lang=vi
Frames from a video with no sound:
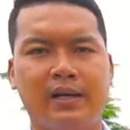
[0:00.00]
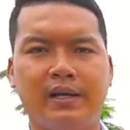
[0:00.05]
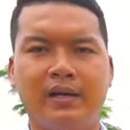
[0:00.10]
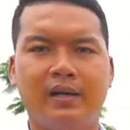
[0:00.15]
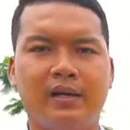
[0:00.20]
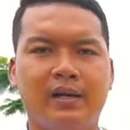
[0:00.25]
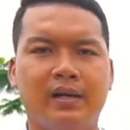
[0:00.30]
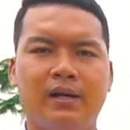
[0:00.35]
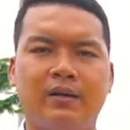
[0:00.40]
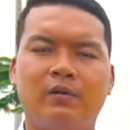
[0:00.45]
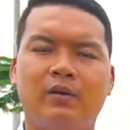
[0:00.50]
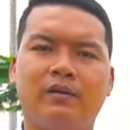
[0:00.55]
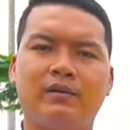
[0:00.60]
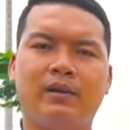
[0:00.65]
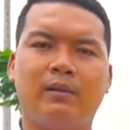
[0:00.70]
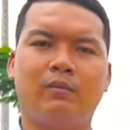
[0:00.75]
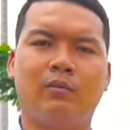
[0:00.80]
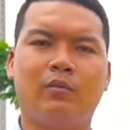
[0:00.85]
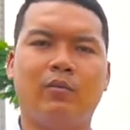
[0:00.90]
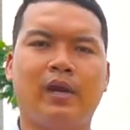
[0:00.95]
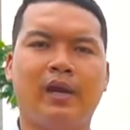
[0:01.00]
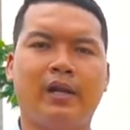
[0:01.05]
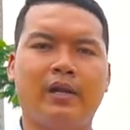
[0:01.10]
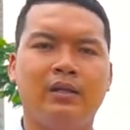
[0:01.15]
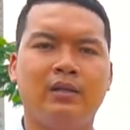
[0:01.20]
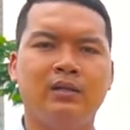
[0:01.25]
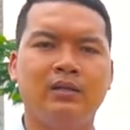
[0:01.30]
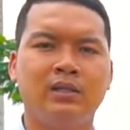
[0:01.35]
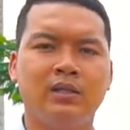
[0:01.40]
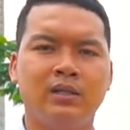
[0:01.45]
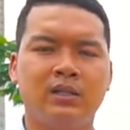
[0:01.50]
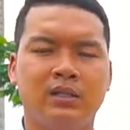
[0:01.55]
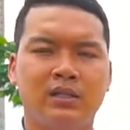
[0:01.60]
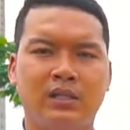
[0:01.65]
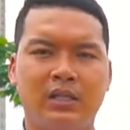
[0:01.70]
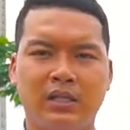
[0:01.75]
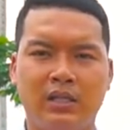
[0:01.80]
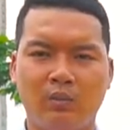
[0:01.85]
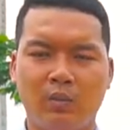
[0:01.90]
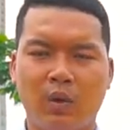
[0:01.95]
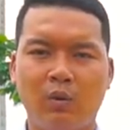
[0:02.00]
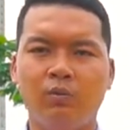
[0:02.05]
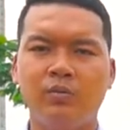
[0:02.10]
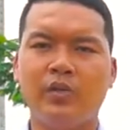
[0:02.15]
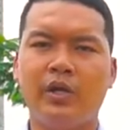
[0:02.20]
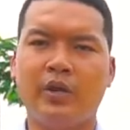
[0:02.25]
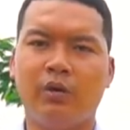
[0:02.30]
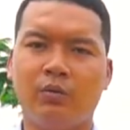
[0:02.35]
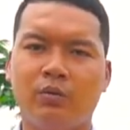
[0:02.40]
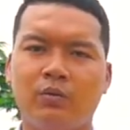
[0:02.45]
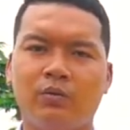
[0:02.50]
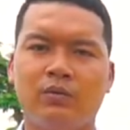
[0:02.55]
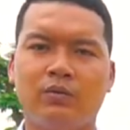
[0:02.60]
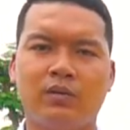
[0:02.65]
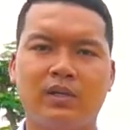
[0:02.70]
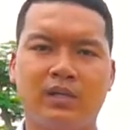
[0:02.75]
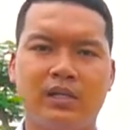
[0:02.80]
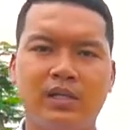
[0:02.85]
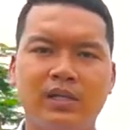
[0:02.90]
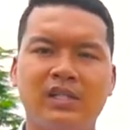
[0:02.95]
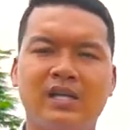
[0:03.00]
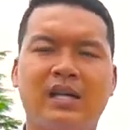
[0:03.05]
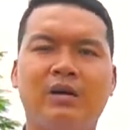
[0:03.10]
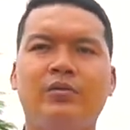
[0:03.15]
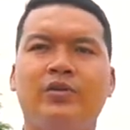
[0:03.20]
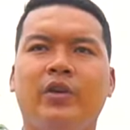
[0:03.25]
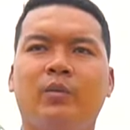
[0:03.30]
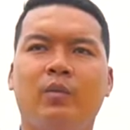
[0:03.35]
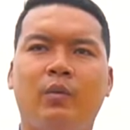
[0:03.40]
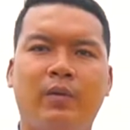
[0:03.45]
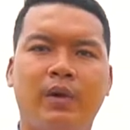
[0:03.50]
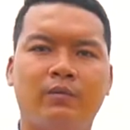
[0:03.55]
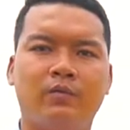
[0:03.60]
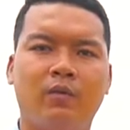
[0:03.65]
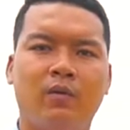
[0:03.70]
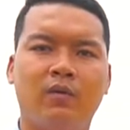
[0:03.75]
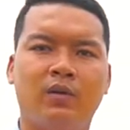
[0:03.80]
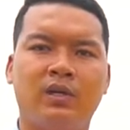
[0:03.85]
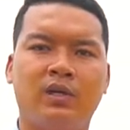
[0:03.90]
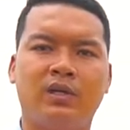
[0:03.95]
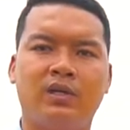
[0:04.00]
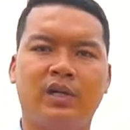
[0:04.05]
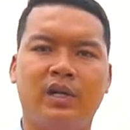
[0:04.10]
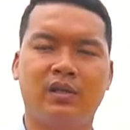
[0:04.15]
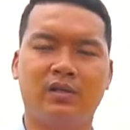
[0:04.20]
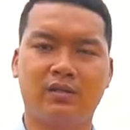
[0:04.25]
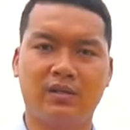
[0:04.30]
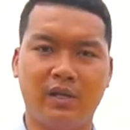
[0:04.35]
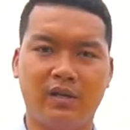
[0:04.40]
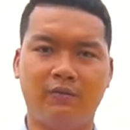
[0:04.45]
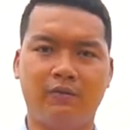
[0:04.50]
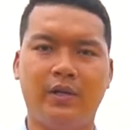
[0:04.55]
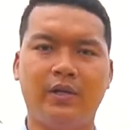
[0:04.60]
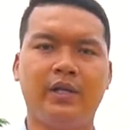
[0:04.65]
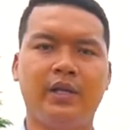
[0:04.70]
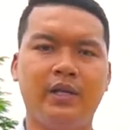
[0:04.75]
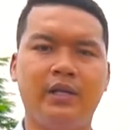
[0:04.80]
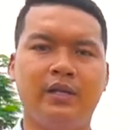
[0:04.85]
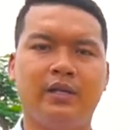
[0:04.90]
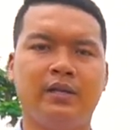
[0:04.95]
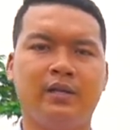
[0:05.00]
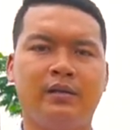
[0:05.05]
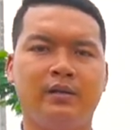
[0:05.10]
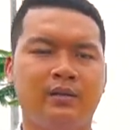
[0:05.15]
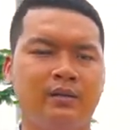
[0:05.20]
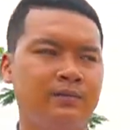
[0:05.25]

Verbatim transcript: thì nó rơi vào tầm khoảng từ bốn triệu cho tới sáu triệu một mét vuông, thì nó tùy vị trí.